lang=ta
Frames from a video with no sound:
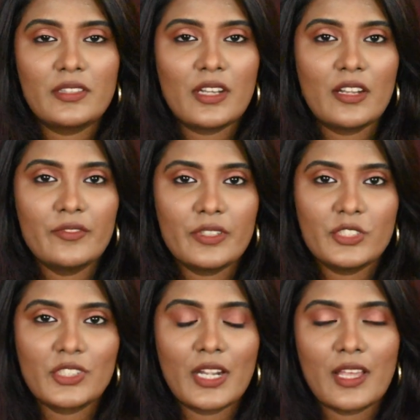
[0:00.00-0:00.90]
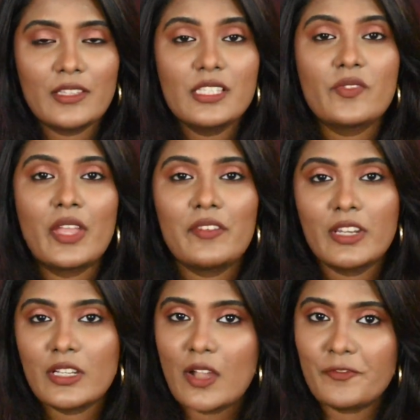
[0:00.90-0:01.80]
மாதிரியான ஃபினிஷ் கிடையாது இட்ஸ் வெரி
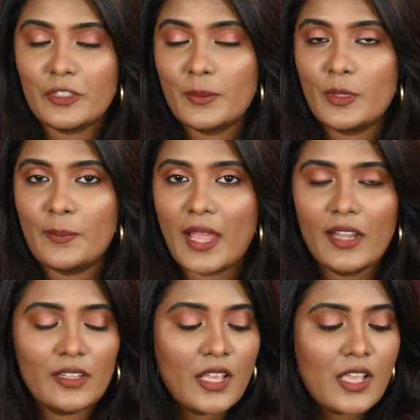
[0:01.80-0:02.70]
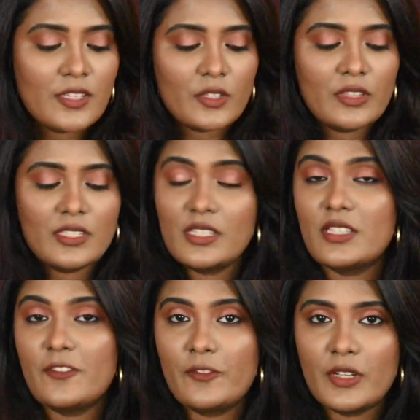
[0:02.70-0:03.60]
வெரி கம்ஃபர்டபுள் மேட் ஸோ திஸ்
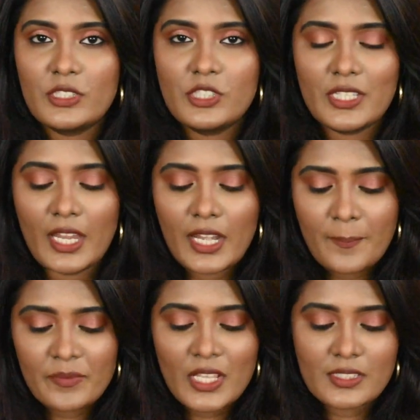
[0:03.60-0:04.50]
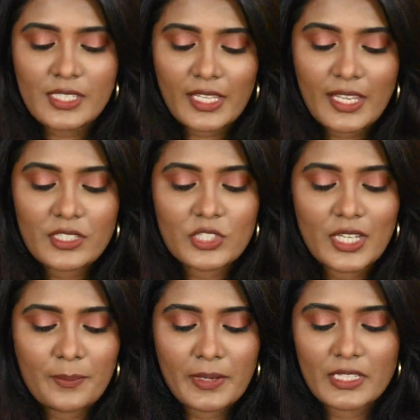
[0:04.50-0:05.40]
இஸ் த ஃபர்ஸ்ட் ஷேட் செகண்ட்
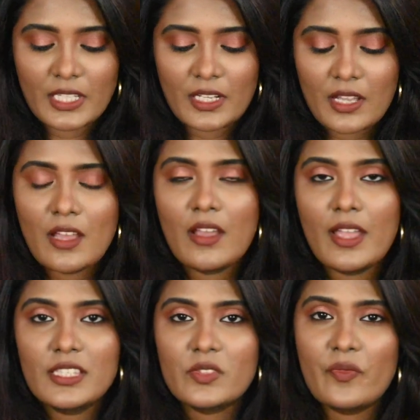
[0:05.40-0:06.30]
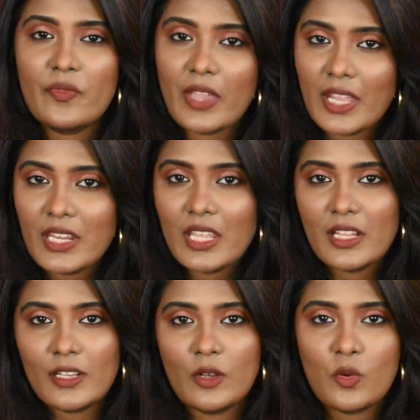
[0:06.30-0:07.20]
ஷேட் பார்த்தீங்கன்னா இட்ஸ் வெரி
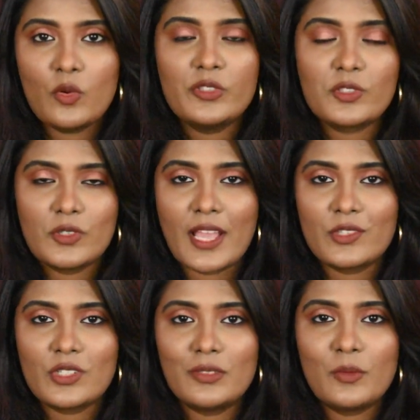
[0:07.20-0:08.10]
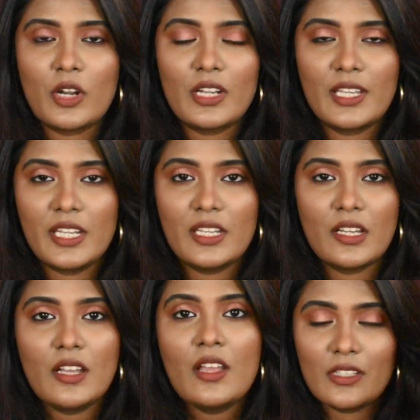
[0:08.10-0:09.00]
க்ளோஸ் டு நேச்சுரல் பாண்ட்
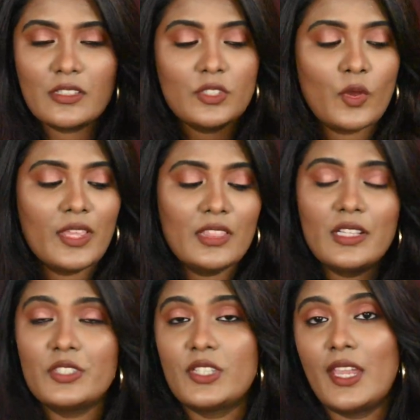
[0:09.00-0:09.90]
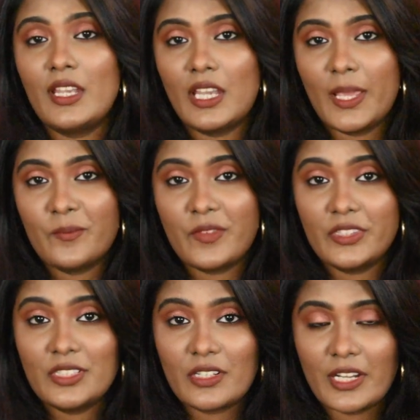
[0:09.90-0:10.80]
லீடர் ஸோ இந்த ஷேட் நேம்
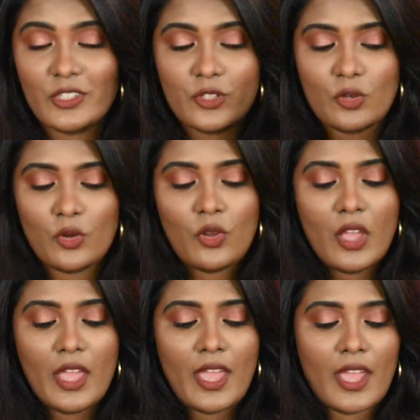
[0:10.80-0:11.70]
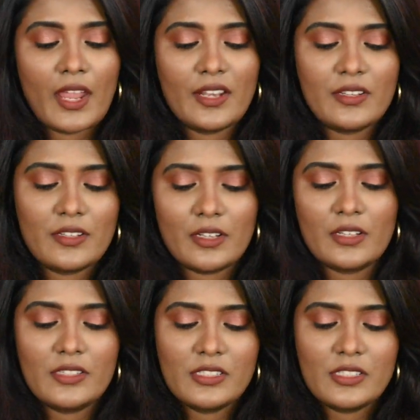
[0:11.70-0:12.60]
வந்து ரெட்ரோ அண்ட்
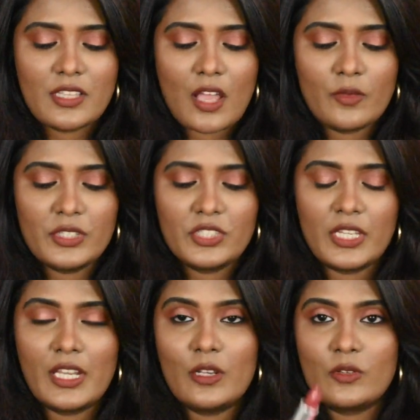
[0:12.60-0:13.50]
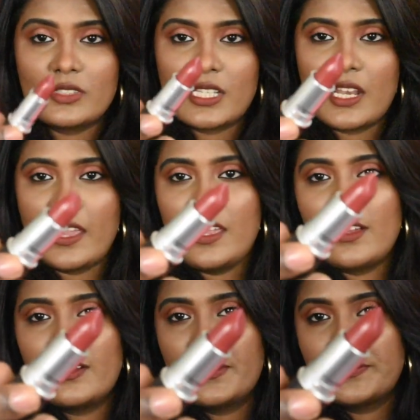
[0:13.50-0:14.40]
திஸ் இஸ் ஹவ் த ஷேட் லுக்ஸ் லைக்